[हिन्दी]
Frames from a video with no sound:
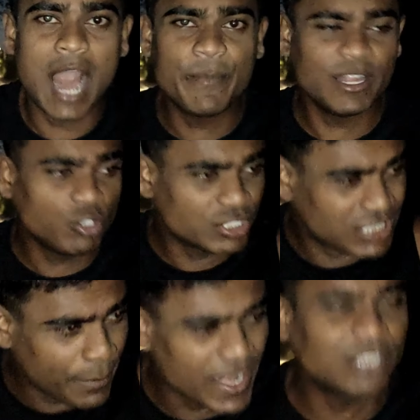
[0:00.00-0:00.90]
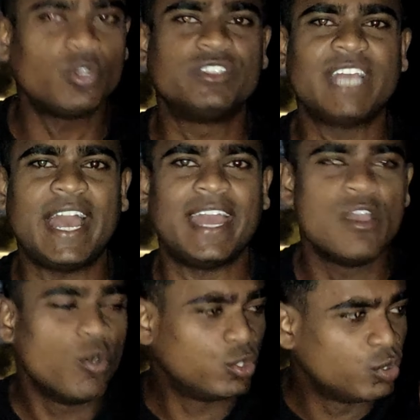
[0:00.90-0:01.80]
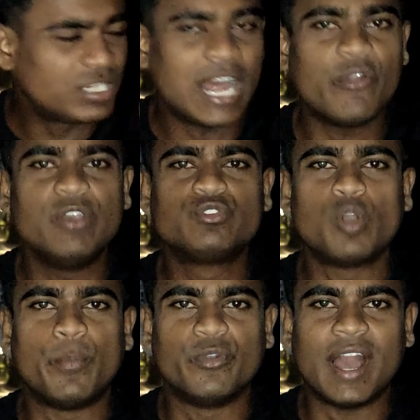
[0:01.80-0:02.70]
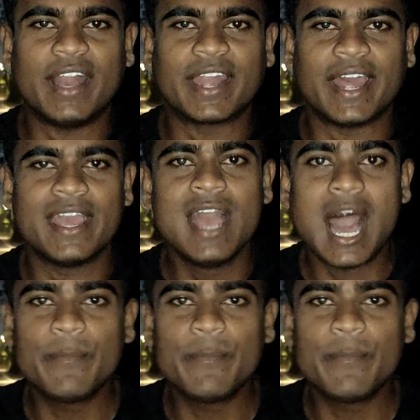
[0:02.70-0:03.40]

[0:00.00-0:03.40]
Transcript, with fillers: आपने जो सपना सोचा है वो दूसरा कोई उसको पूरा कर रहा है